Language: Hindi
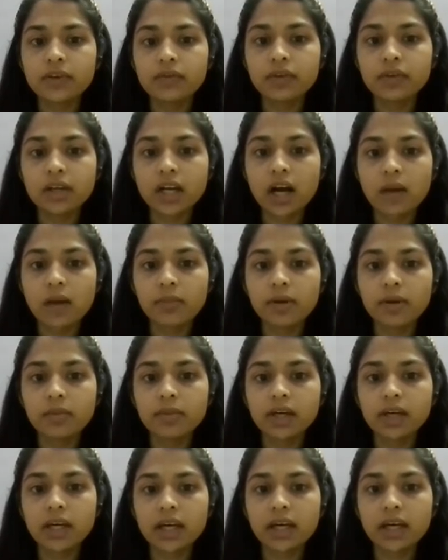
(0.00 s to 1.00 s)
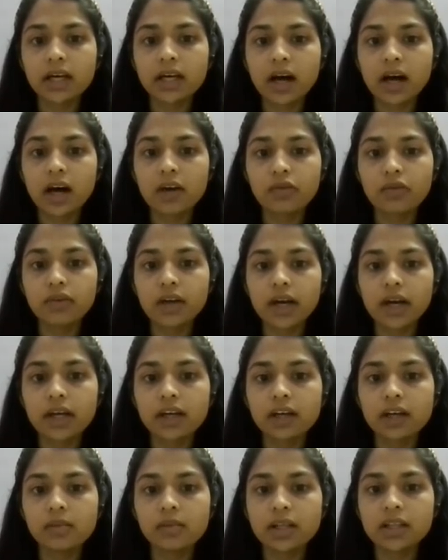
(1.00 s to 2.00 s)
फिर यहाँ पर भी एक आर फ्री
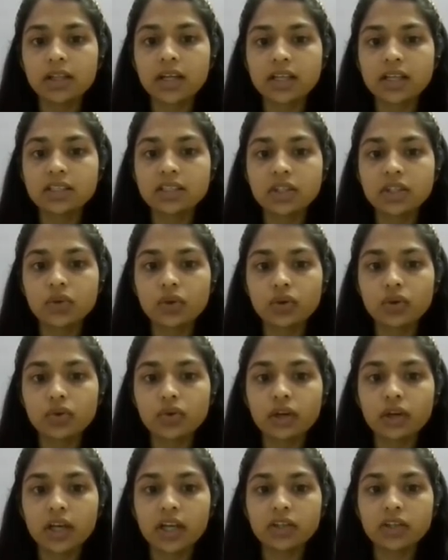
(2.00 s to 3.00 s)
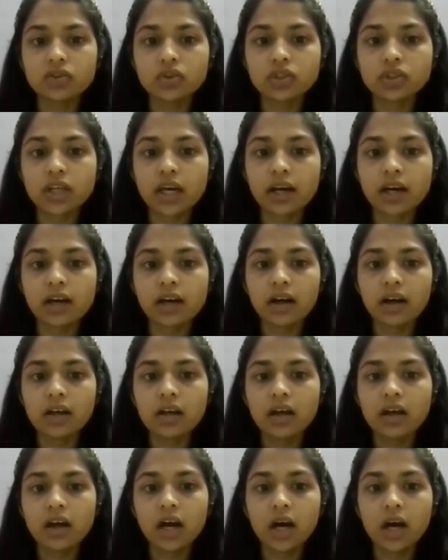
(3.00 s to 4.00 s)
रेडिकल बनता है सीओ टू रिलीज हो जाएगा
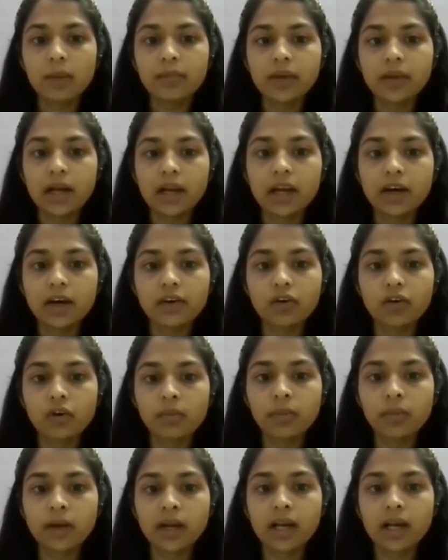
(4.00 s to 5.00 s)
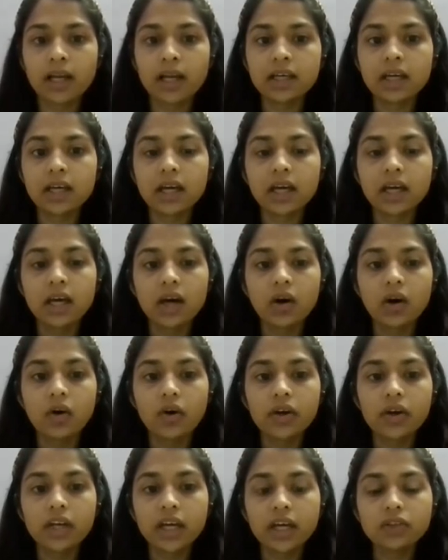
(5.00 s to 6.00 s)
अपना इलेक्ट्रॉन पेयर लेके
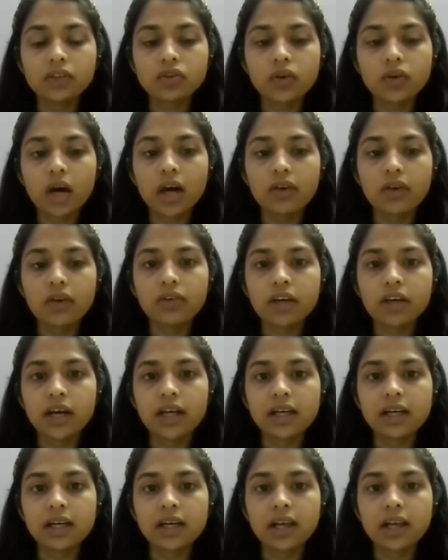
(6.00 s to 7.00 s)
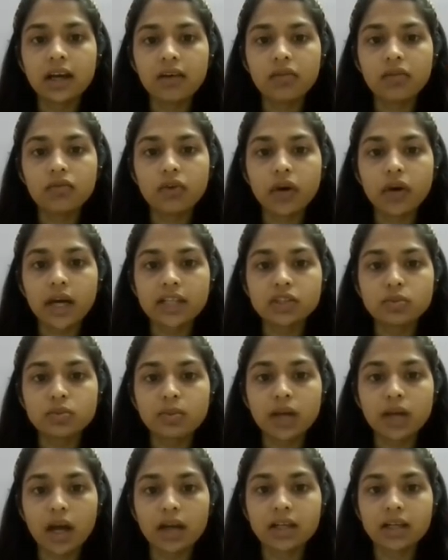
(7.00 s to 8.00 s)
और ये जो आर फ्री रेडिकल है वो एच
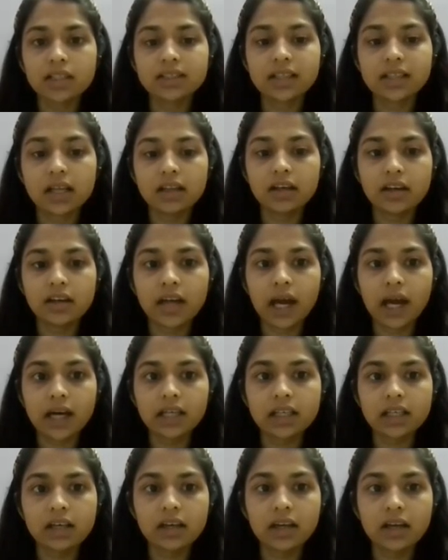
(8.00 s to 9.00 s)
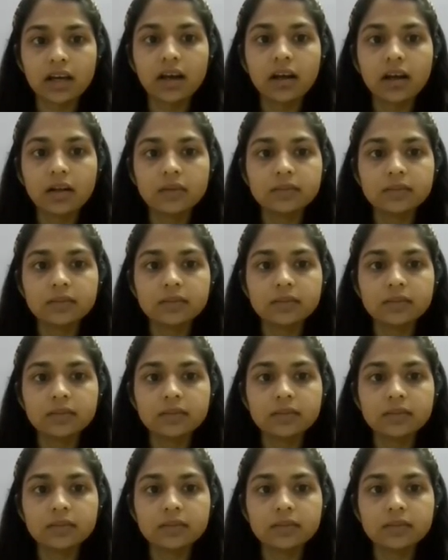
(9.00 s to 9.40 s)
बी आर के साथ रिएक्ट करेगा